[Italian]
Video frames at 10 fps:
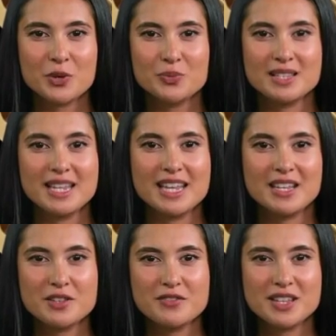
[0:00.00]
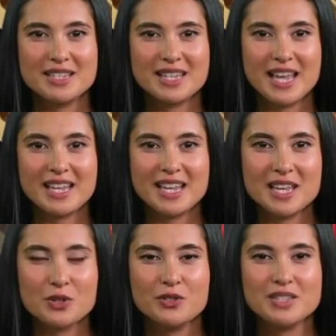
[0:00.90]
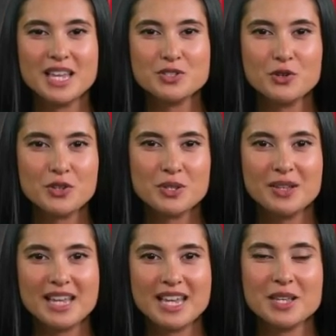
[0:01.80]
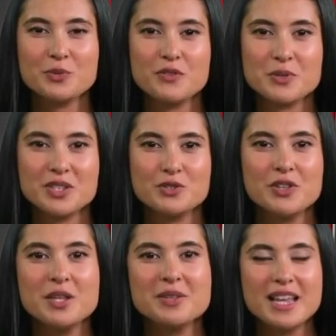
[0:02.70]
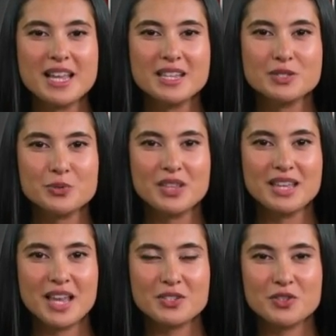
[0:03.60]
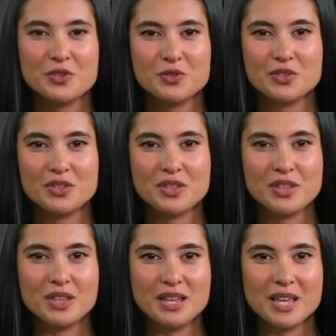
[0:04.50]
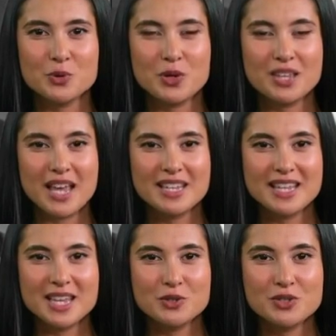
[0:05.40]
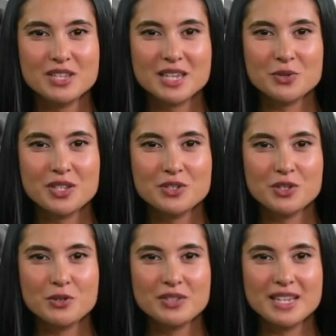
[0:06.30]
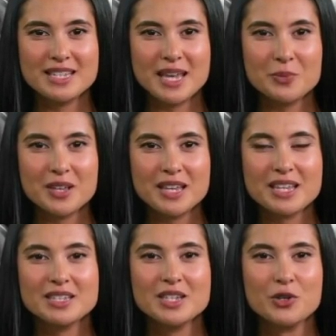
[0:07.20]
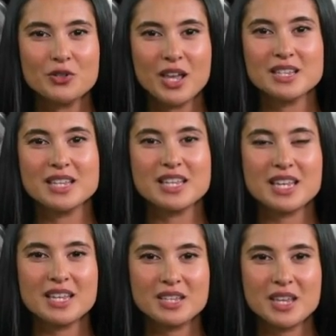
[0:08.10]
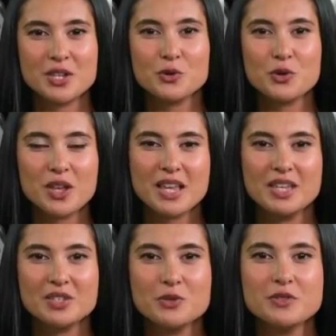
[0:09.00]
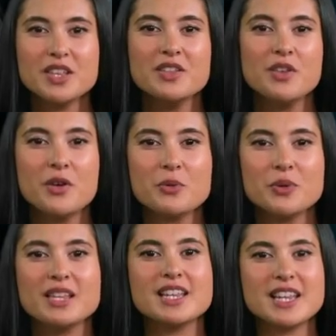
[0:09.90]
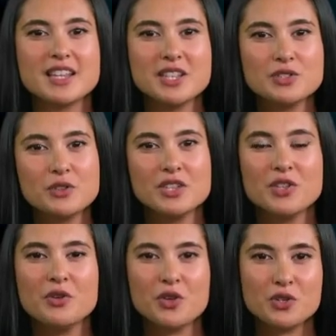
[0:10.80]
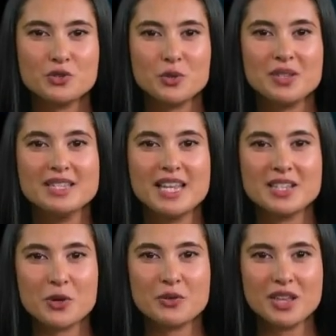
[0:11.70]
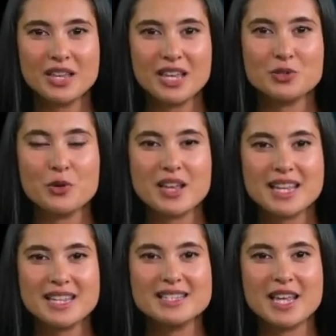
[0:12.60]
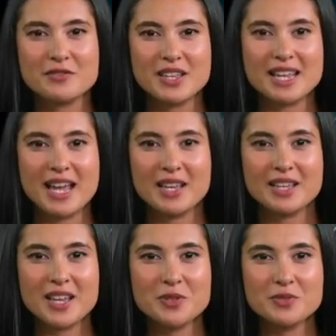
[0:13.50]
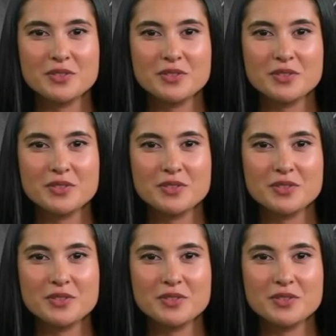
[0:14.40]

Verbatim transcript: una serie di finestrelle che consentono di vedere il movimento del meccanismo interno. Il quadrante è costituito da un sistema di dischi rotanti che indicano l'ora e i minuti, mentre il retro dell'orologio presenta un indicatore di riserva di carica.